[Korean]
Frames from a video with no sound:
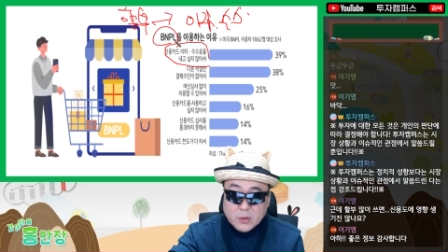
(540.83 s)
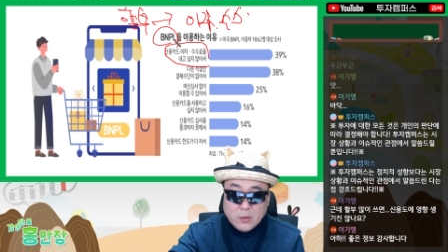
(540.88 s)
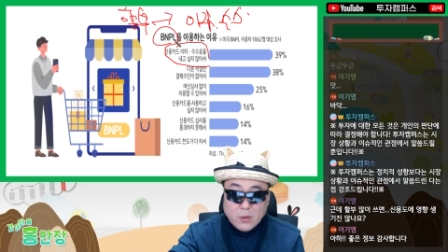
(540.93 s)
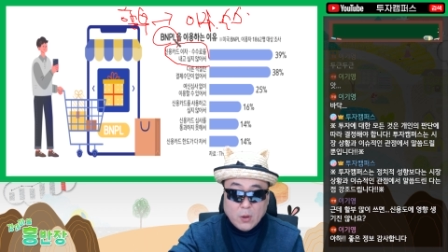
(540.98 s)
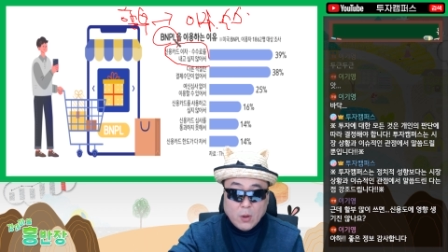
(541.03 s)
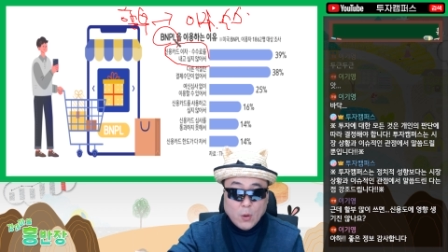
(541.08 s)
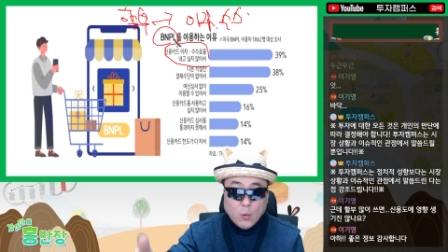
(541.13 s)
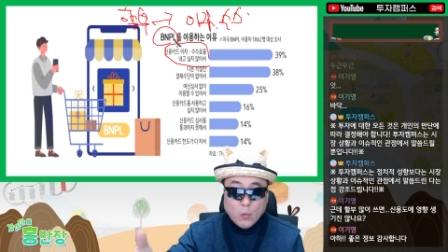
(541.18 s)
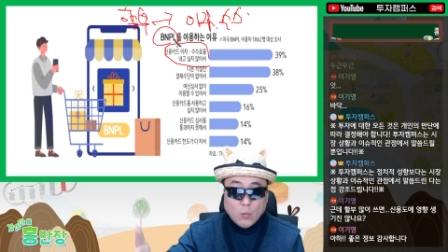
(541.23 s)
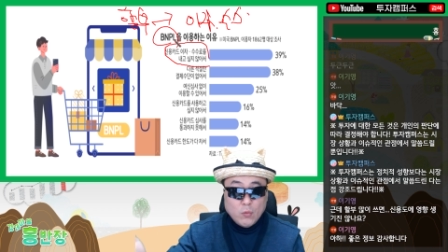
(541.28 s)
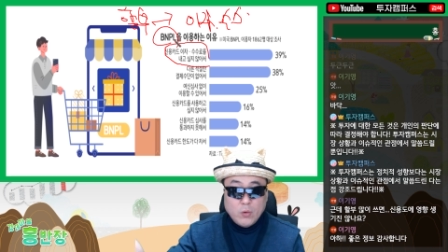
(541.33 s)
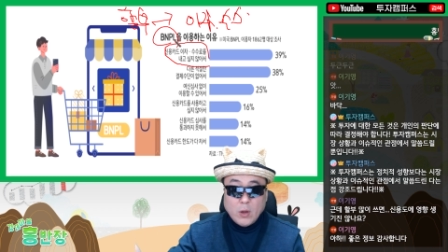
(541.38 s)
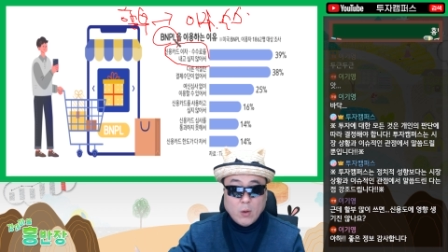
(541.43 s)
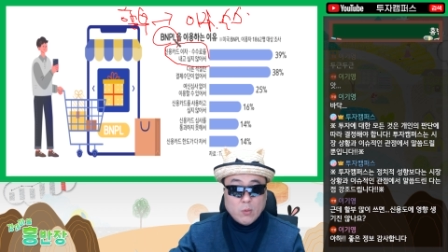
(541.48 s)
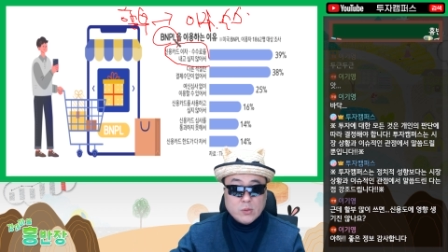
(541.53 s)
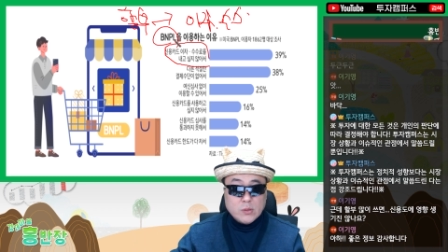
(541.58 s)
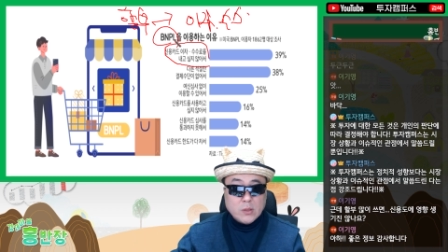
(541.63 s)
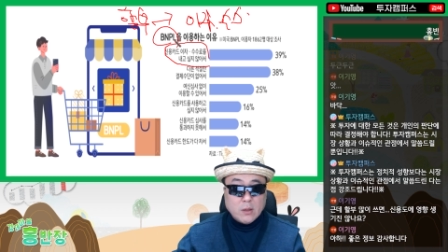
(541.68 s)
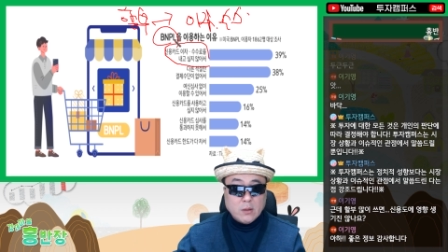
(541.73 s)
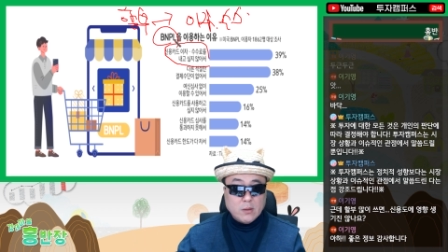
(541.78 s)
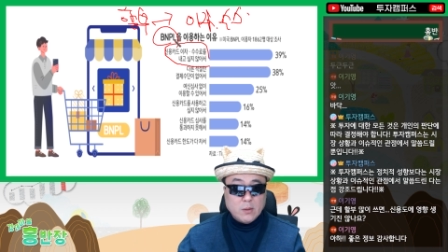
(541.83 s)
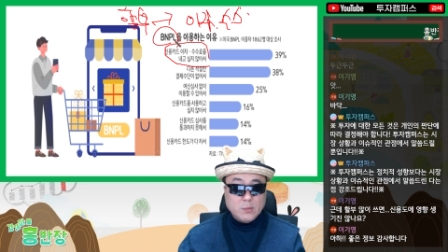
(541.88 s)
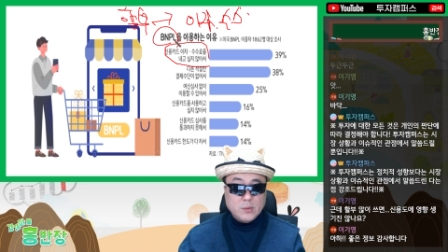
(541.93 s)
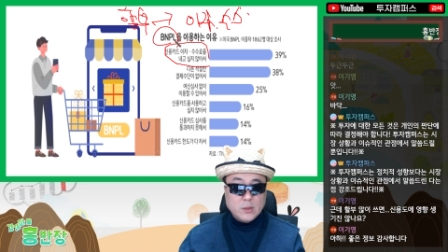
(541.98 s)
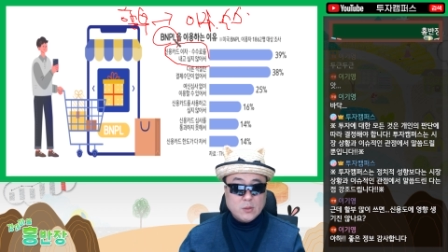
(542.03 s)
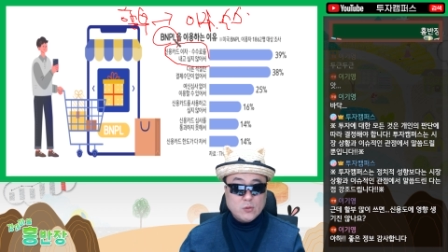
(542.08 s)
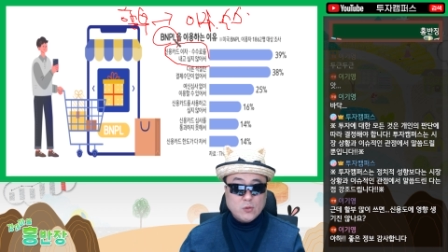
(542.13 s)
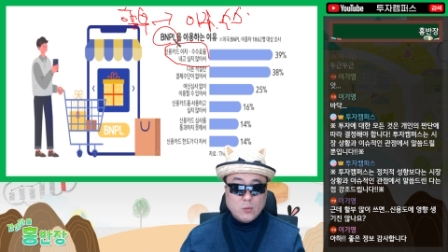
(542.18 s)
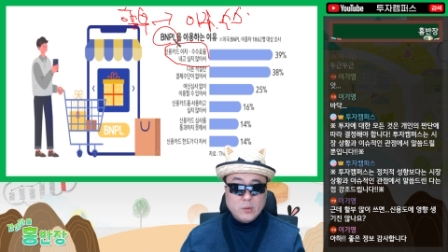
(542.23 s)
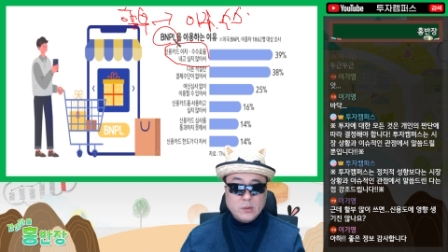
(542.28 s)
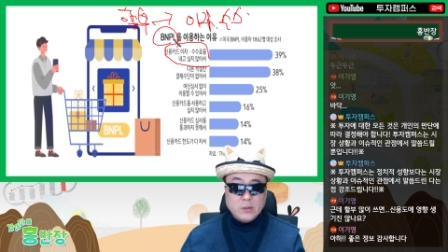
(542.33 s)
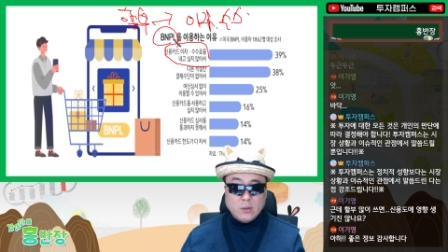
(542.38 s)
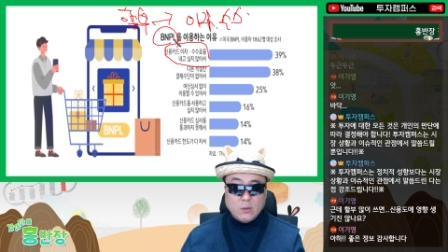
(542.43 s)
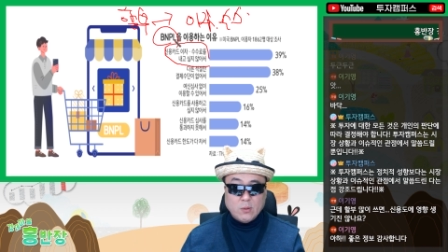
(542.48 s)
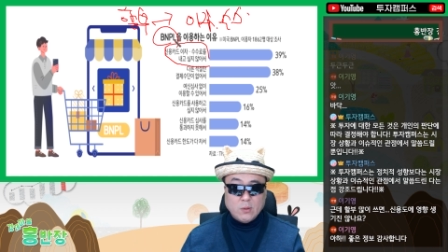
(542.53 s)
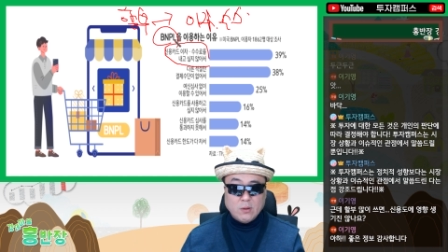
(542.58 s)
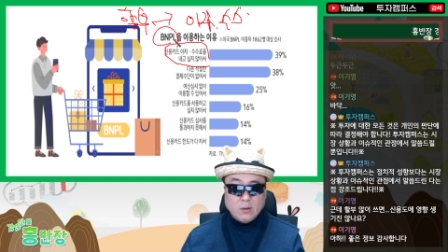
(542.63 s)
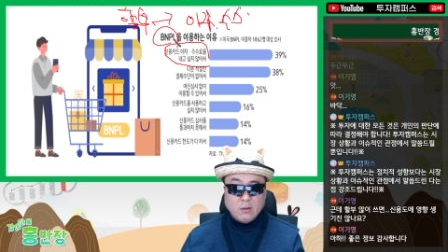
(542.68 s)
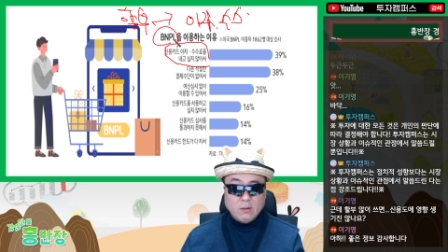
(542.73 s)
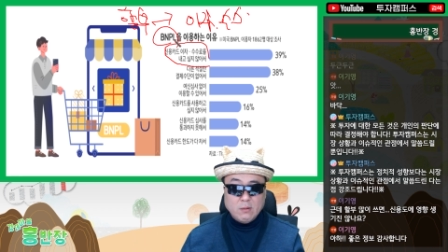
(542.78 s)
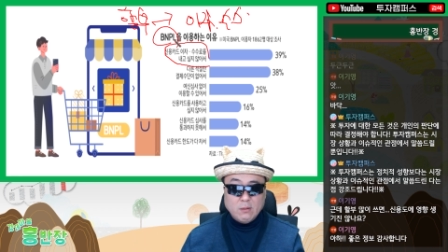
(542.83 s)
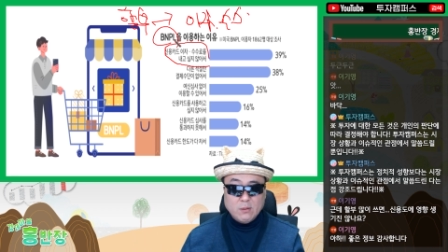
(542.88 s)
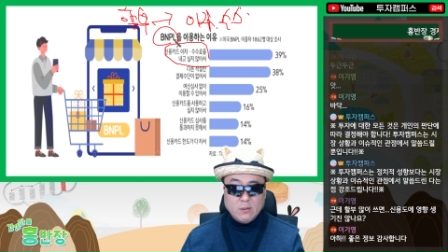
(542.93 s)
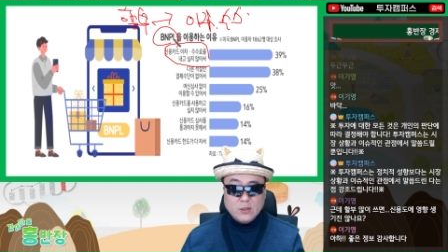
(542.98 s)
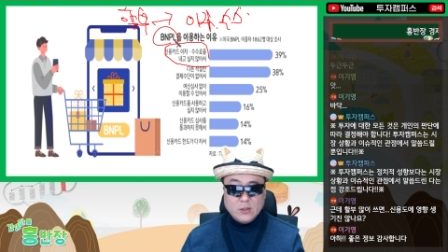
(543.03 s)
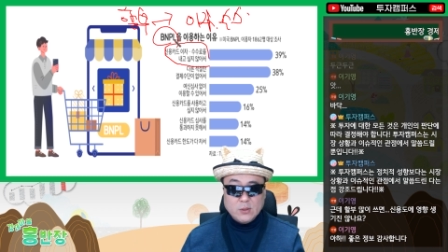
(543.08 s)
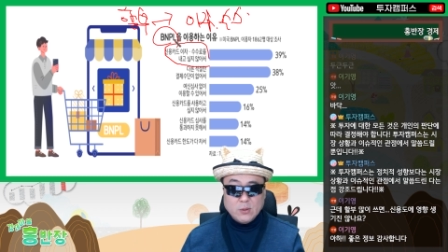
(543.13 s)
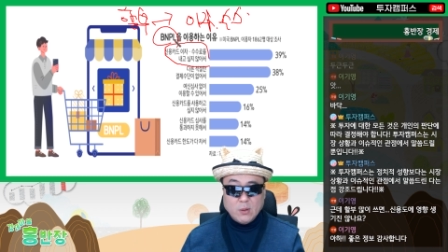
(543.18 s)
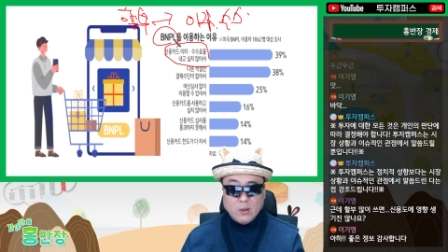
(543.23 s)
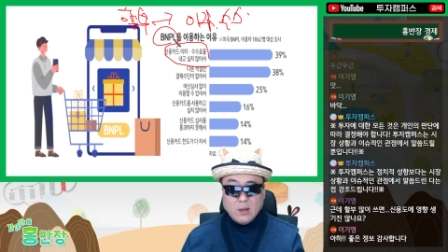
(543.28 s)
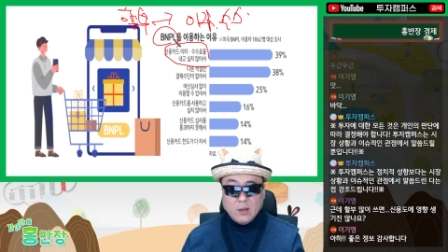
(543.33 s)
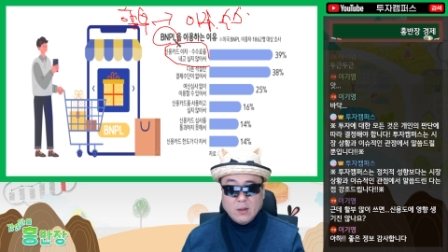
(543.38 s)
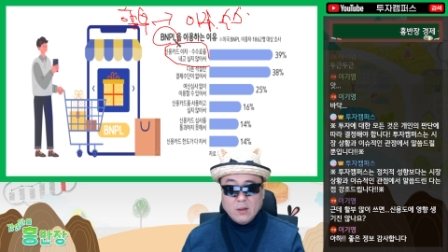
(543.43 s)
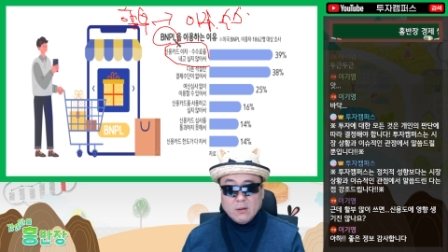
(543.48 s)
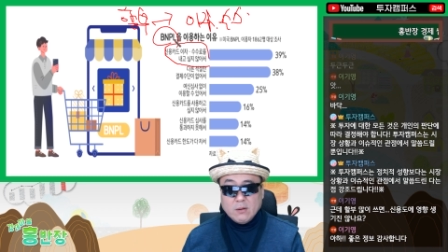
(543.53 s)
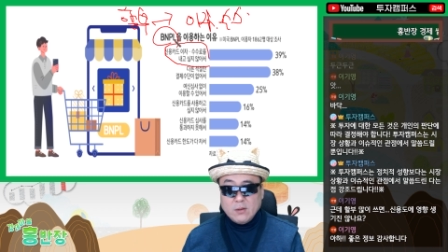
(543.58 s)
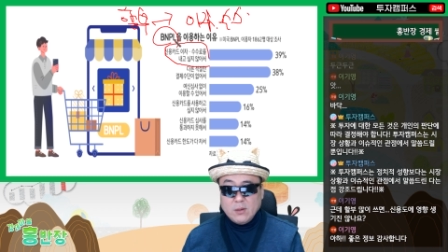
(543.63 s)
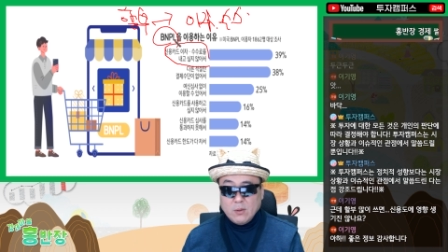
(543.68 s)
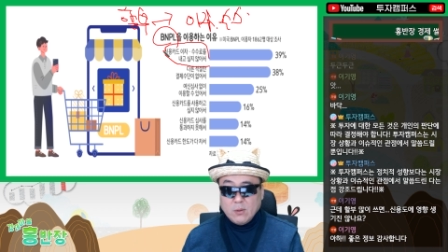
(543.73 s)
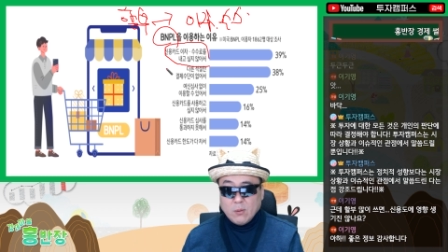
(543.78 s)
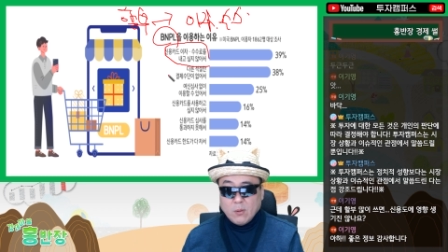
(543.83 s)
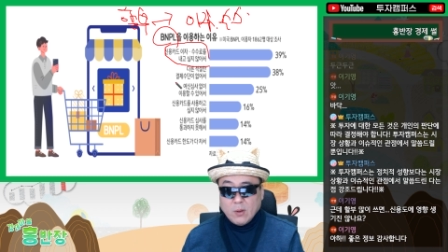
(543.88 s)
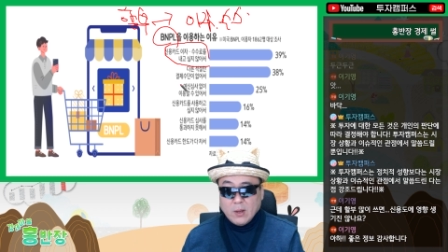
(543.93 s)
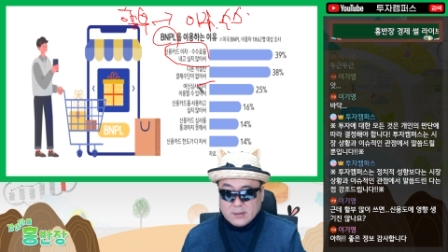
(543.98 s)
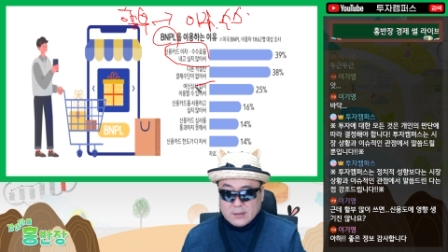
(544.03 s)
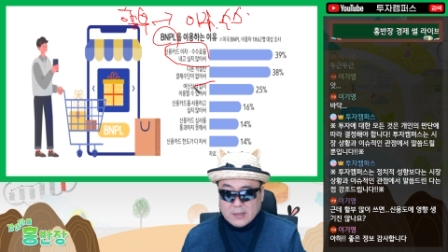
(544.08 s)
근데 우리하고는 상관없잖아, 소비자하고는. 그죠? 그리고